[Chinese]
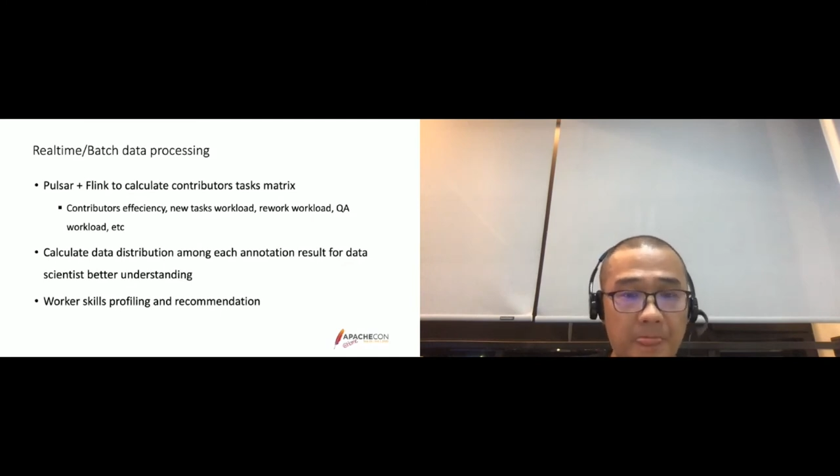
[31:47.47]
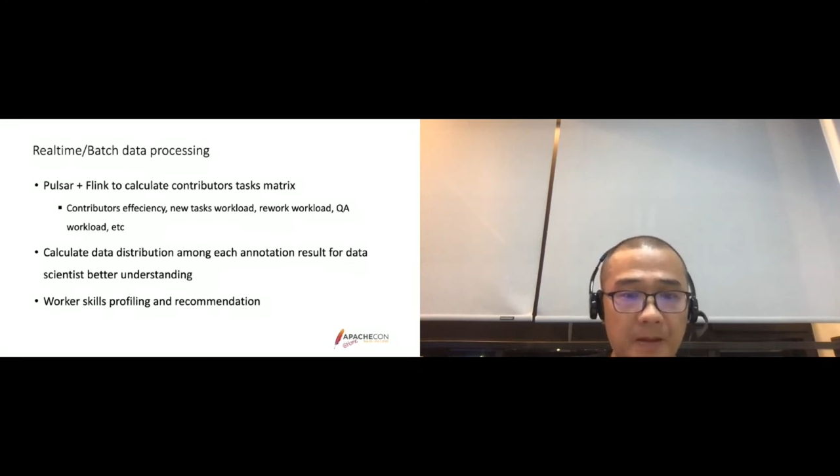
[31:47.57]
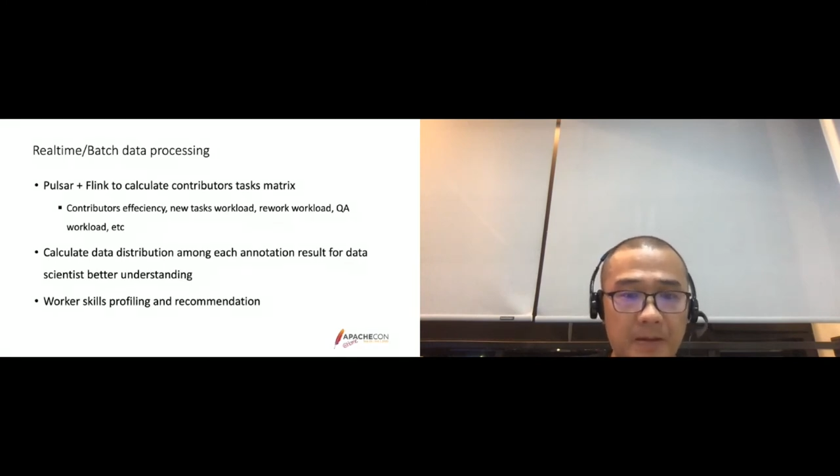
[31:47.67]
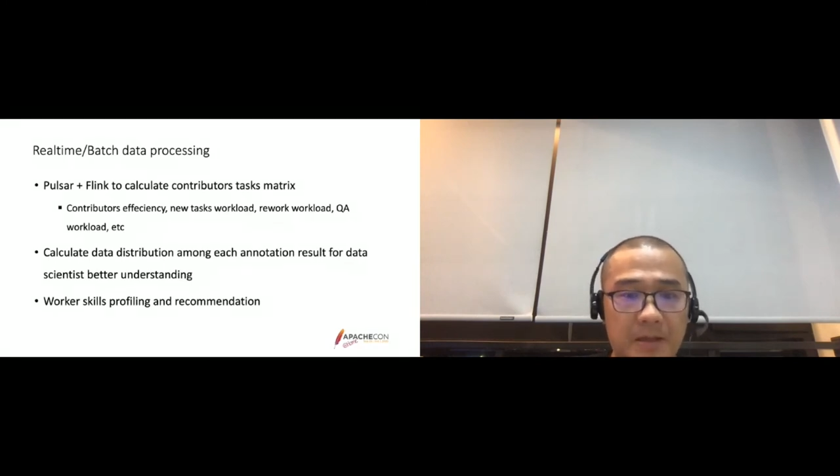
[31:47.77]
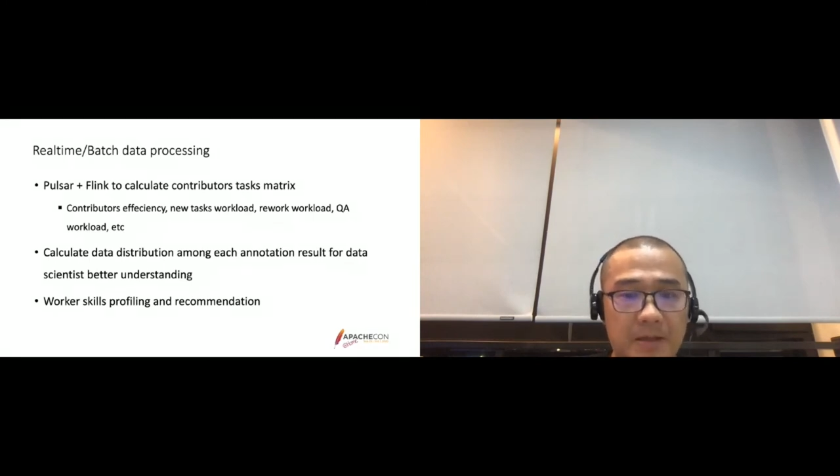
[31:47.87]

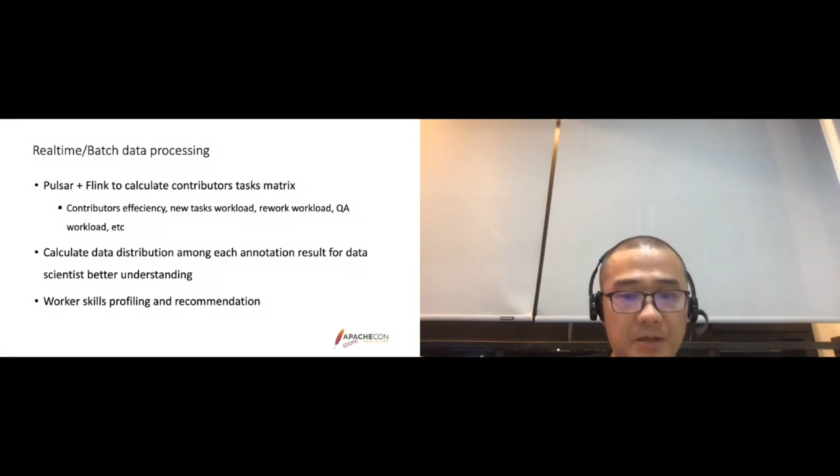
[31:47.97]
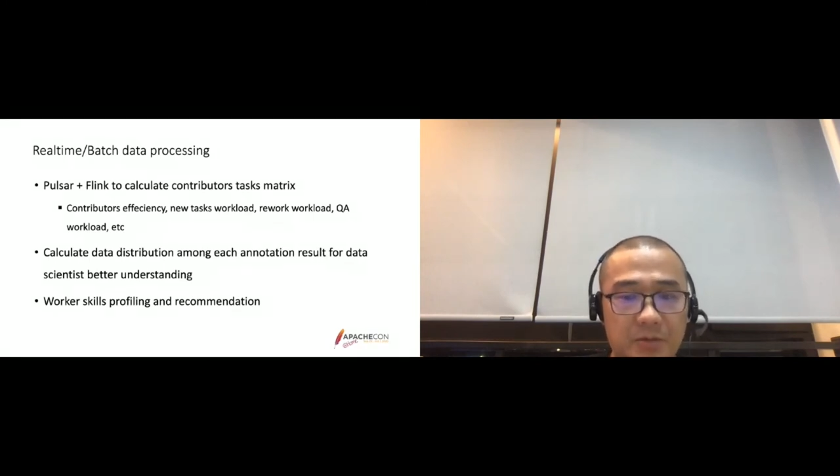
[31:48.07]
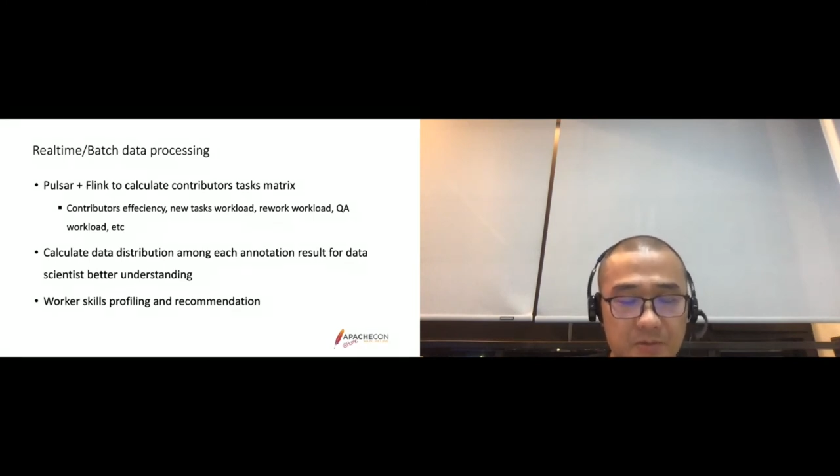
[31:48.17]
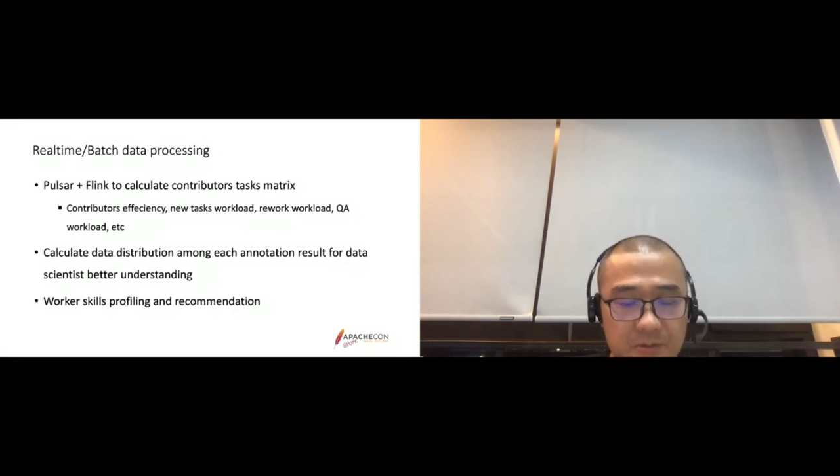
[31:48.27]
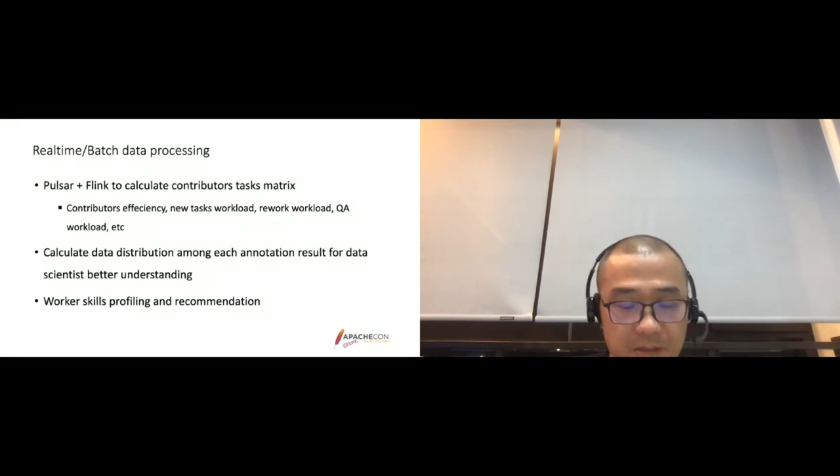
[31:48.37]
大家
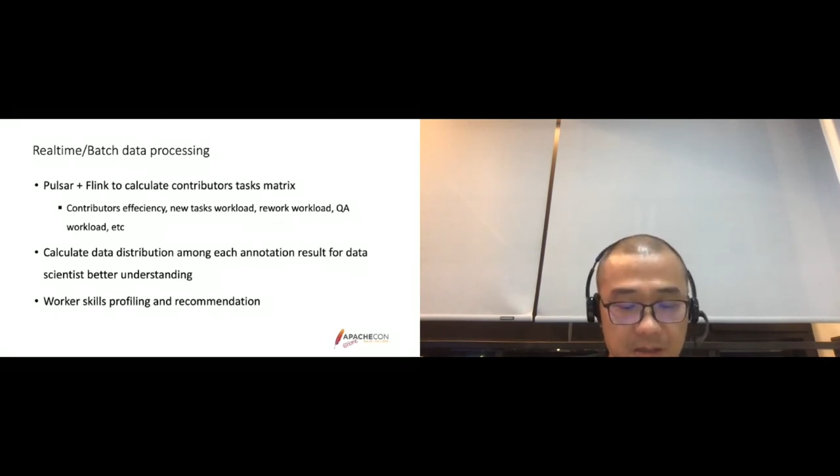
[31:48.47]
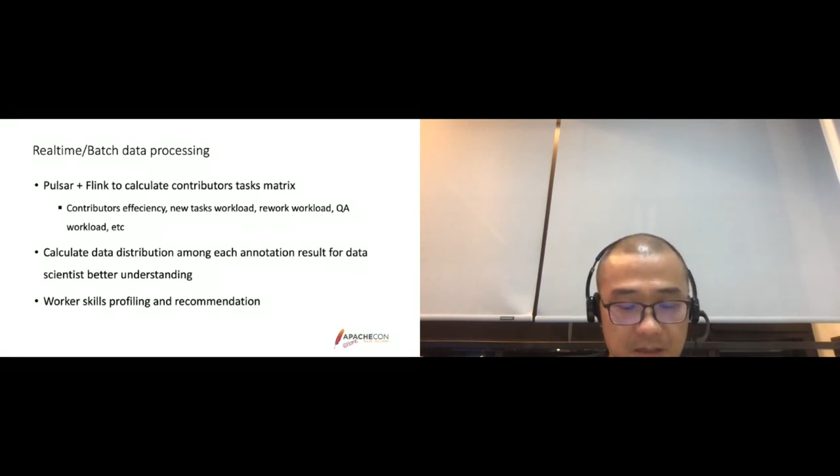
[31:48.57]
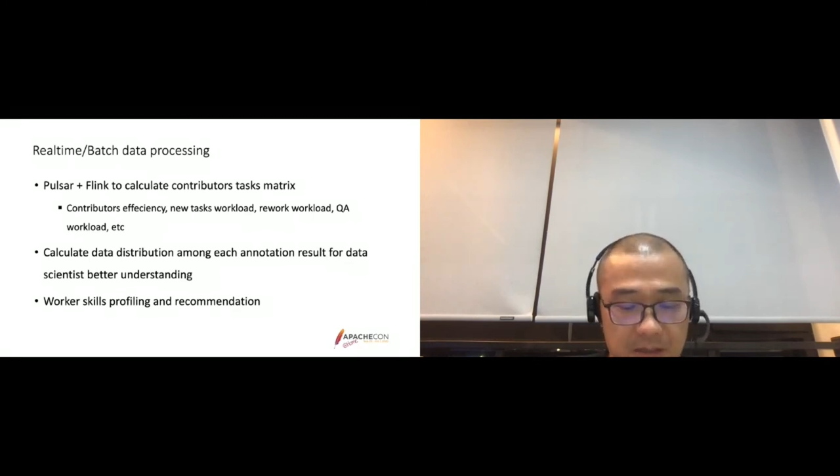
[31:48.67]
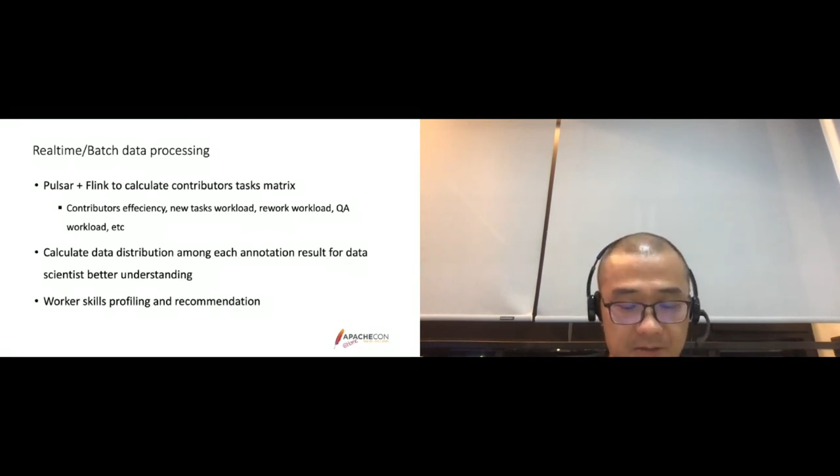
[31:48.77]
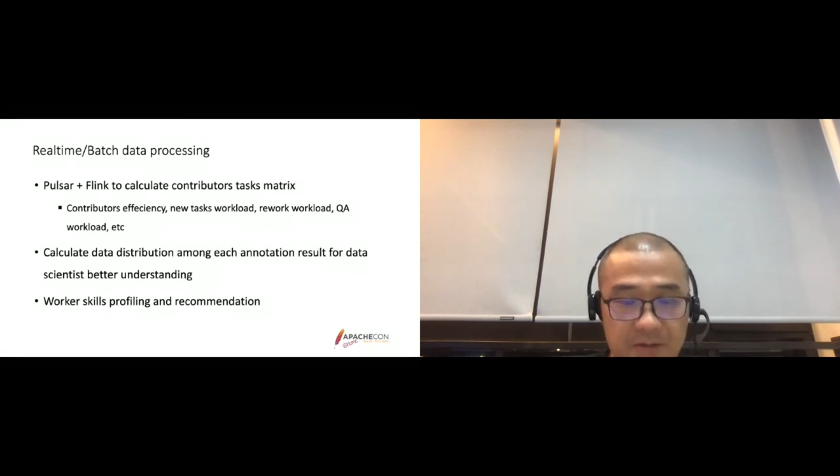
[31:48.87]
都上来
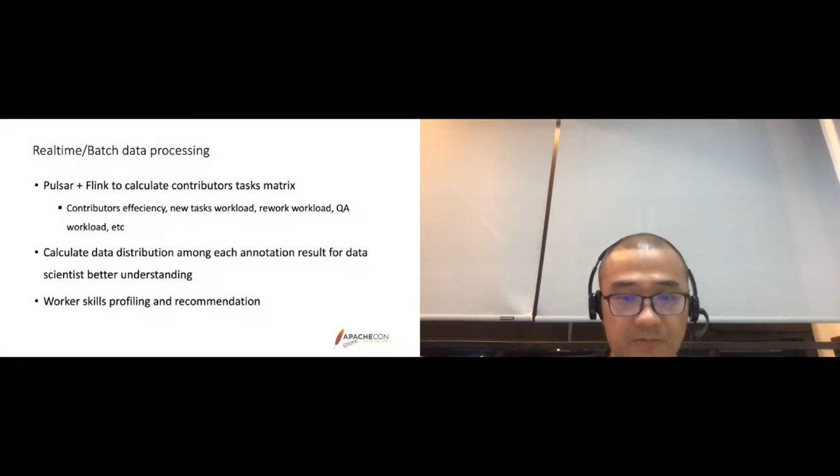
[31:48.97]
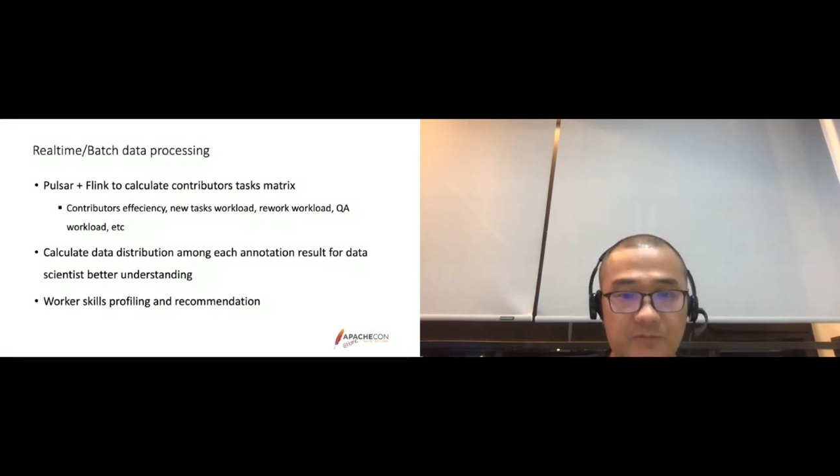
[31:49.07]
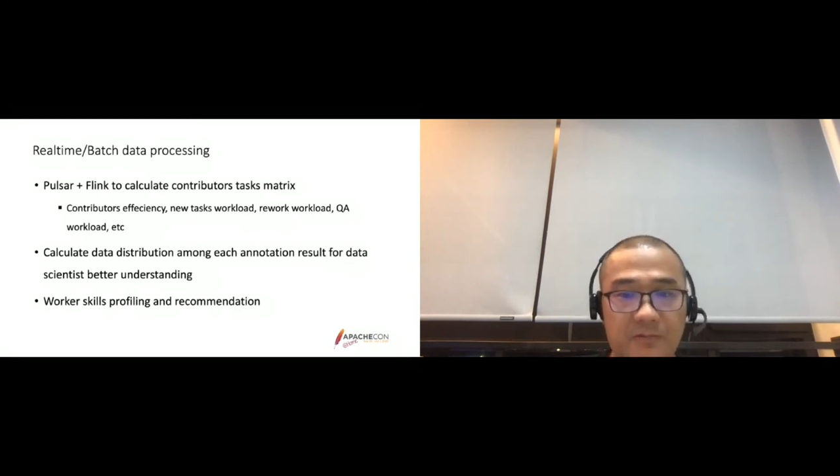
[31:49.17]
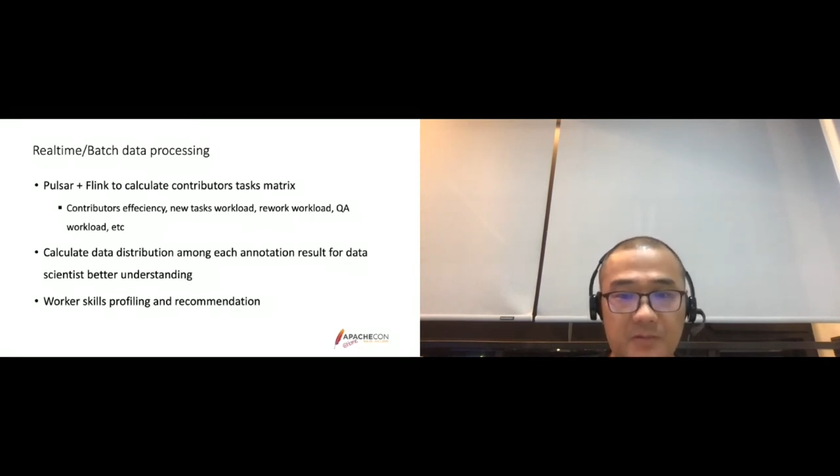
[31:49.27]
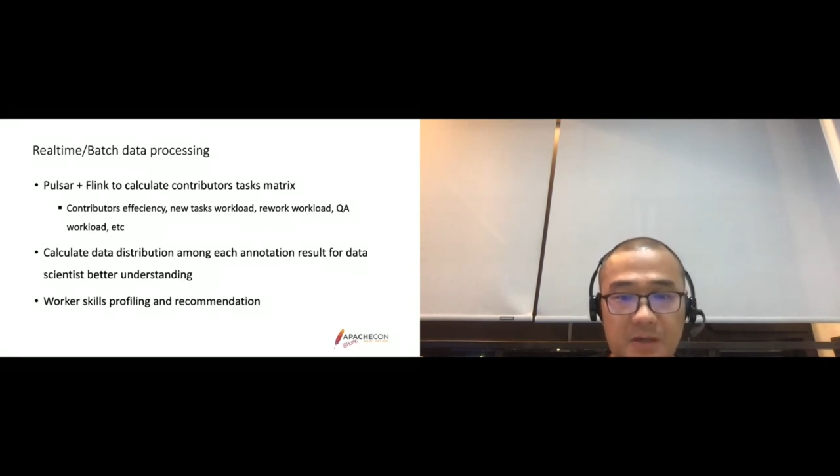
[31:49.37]
领任务，